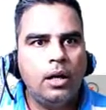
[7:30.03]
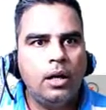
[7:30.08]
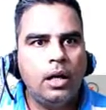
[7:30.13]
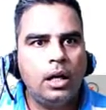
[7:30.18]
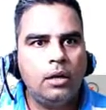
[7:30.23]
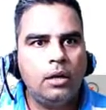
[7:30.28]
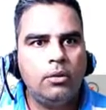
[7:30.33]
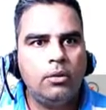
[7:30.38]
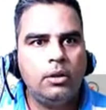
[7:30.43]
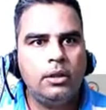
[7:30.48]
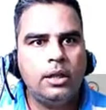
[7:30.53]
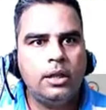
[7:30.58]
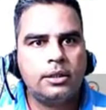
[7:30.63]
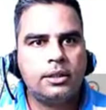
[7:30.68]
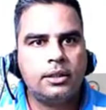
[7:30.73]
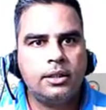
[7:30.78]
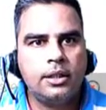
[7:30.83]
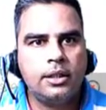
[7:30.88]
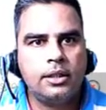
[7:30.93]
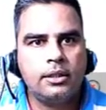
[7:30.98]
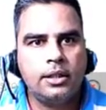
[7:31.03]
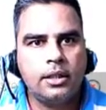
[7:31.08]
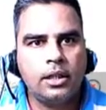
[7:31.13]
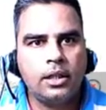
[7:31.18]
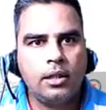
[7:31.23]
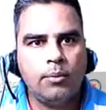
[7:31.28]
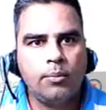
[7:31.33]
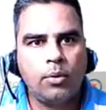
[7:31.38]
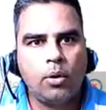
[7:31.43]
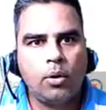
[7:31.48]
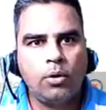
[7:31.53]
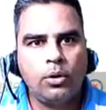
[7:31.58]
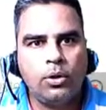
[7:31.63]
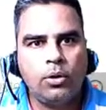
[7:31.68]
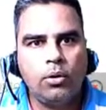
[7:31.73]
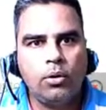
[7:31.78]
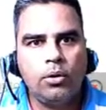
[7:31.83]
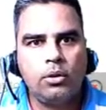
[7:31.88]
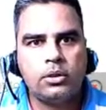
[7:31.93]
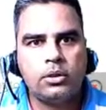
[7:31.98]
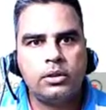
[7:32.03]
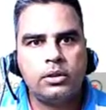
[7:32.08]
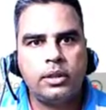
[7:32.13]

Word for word: एलुलर डक्ट से ये जाएगा ब्रोंकियोस